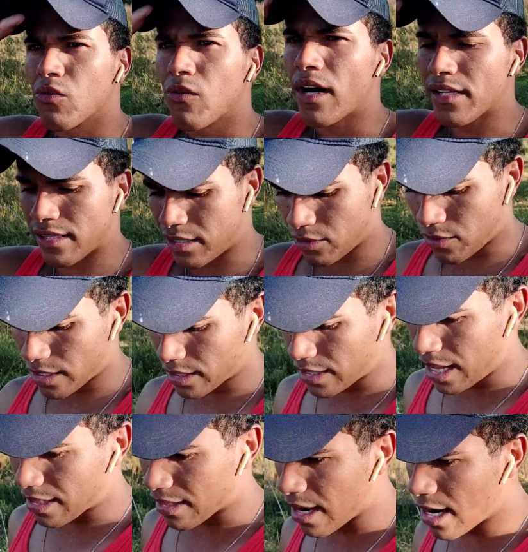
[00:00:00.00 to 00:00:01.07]
4h50
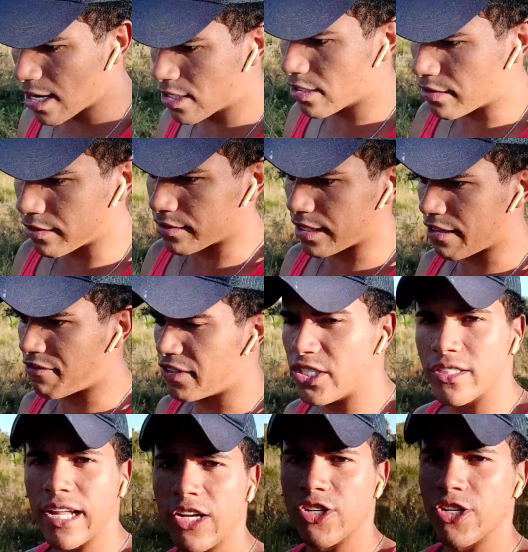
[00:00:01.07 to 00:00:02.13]
da tarde, né? Fim
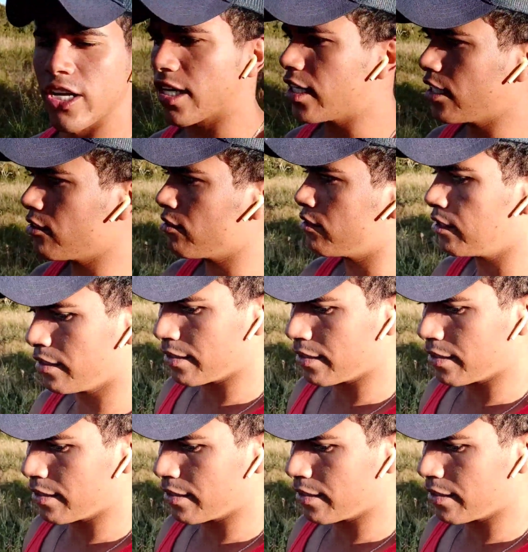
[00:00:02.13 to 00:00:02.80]
de tarde chegando.